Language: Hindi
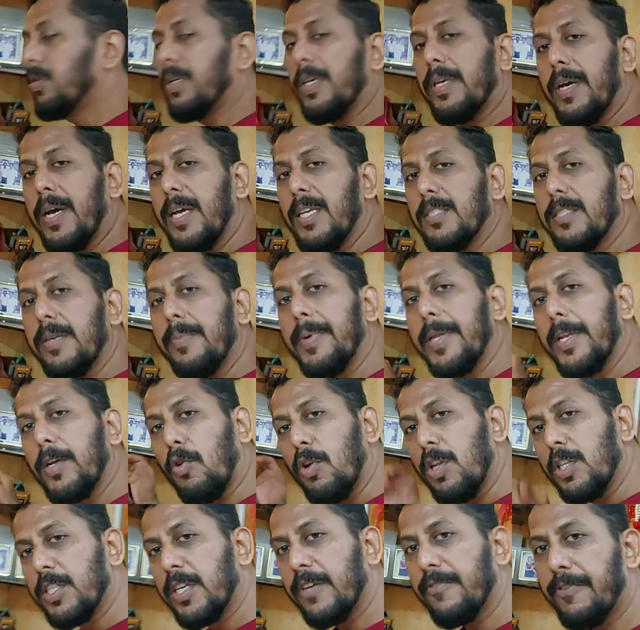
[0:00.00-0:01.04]
so, ये गाइज ये मेरे
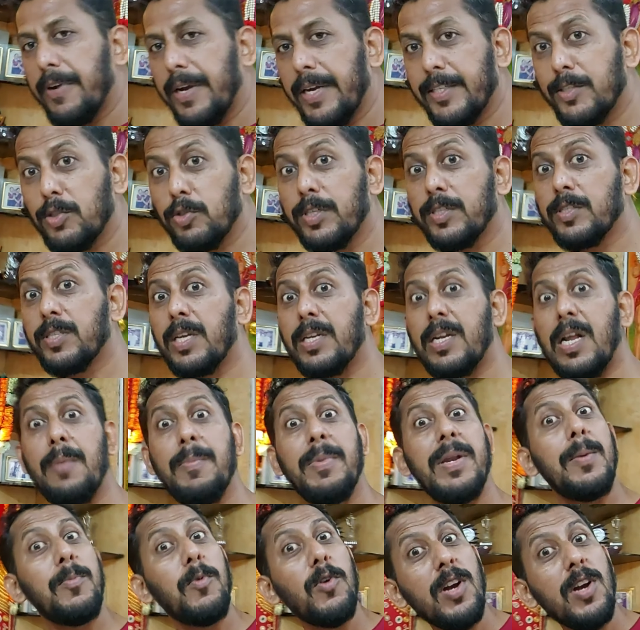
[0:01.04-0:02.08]
कॉलेज के फ्रेंड्स जिसका नाम
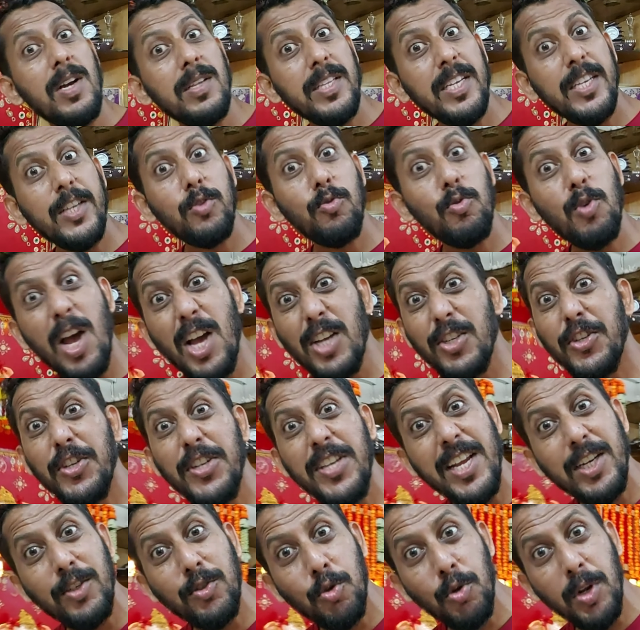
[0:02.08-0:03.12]
मैंने आपको कहा था कि
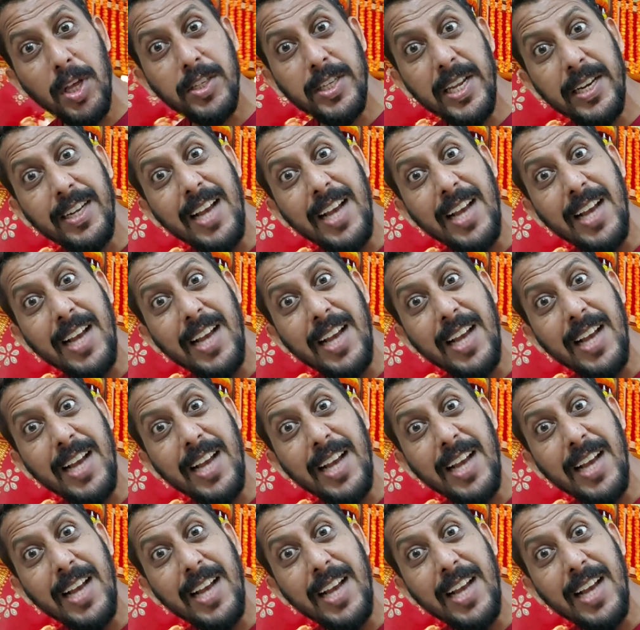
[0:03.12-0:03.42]
तुलाशिनी एंड सुरेश